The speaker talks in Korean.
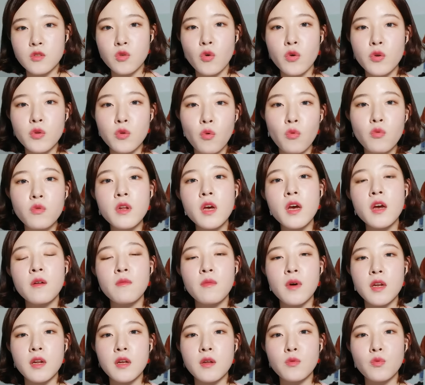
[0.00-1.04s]
저희
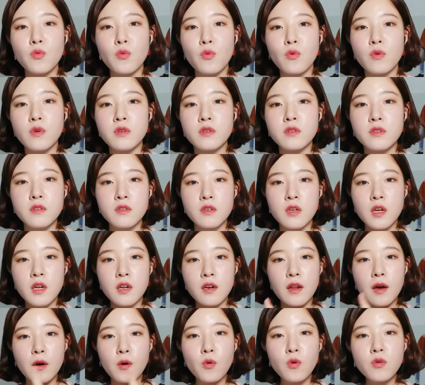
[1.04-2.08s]
동네에만 해도 그
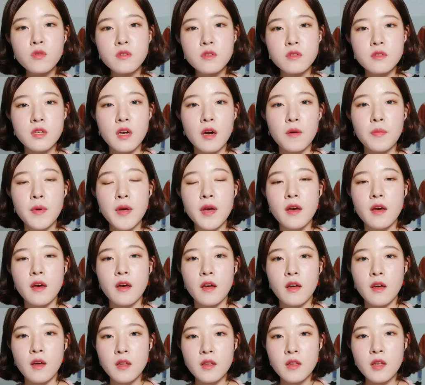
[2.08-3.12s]
레코드샵에
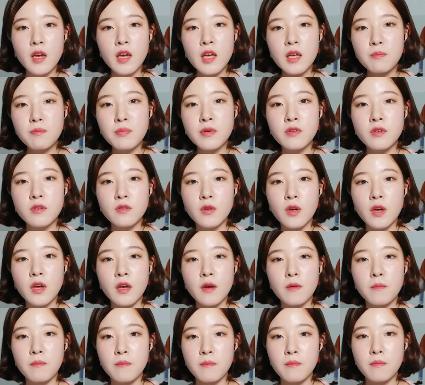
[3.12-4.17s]
테이프를
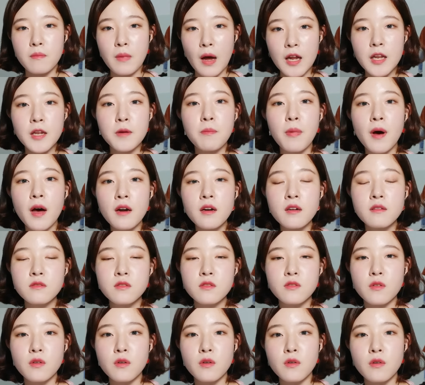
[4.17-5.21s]
되게 많이
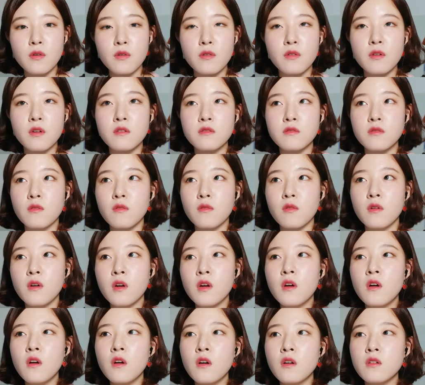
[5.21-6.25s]
팔았어요. 그래서
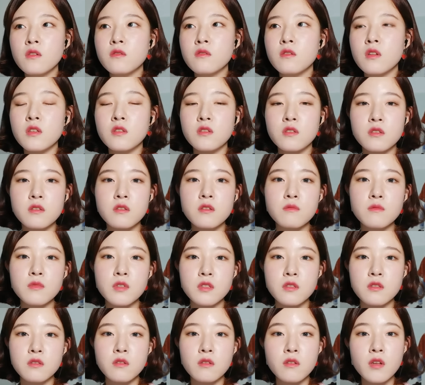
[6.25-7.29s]
근데 지금은
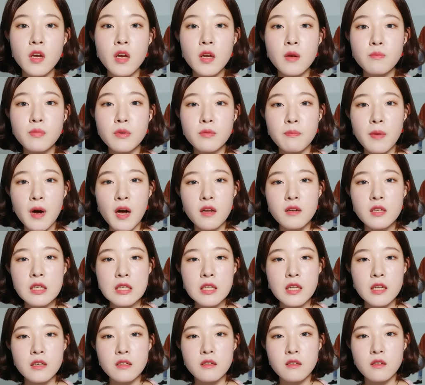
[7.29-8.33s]
진짜 테이프 파는
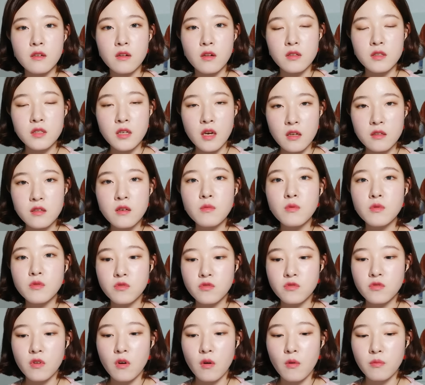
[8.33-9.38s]
데를 찾아볼
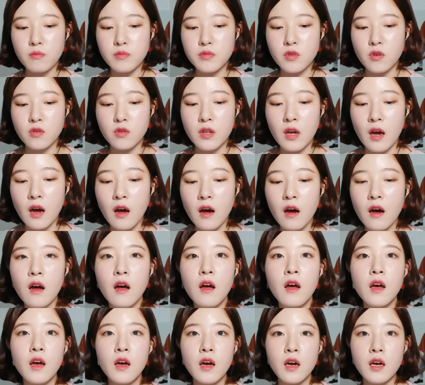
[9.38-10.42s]
수가 없죠. 다
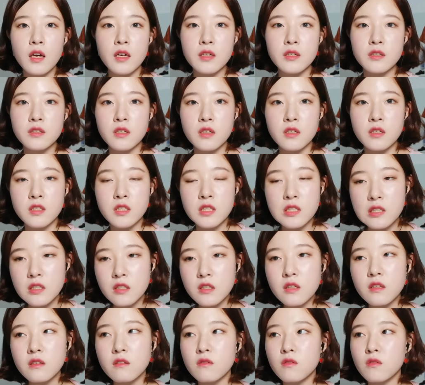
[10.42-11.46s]
이제는
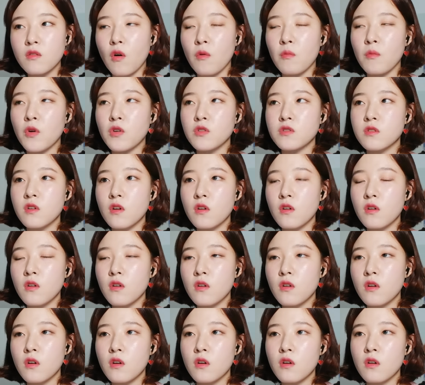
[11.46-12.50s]
CD를 넘어서
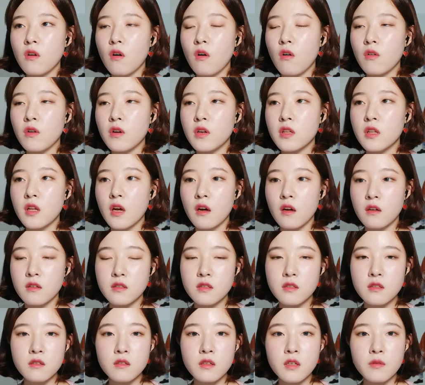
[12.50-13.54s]
거의 다
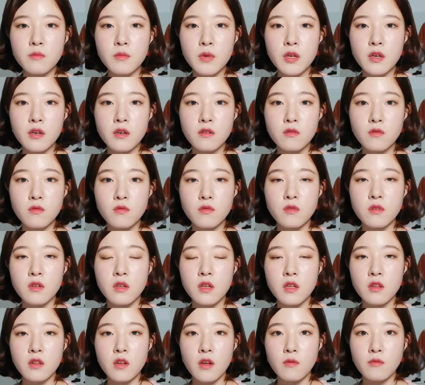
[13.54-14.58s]
스트리밍으로
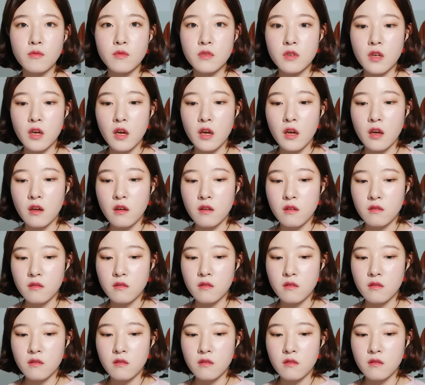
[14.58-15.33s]
듣기 때문에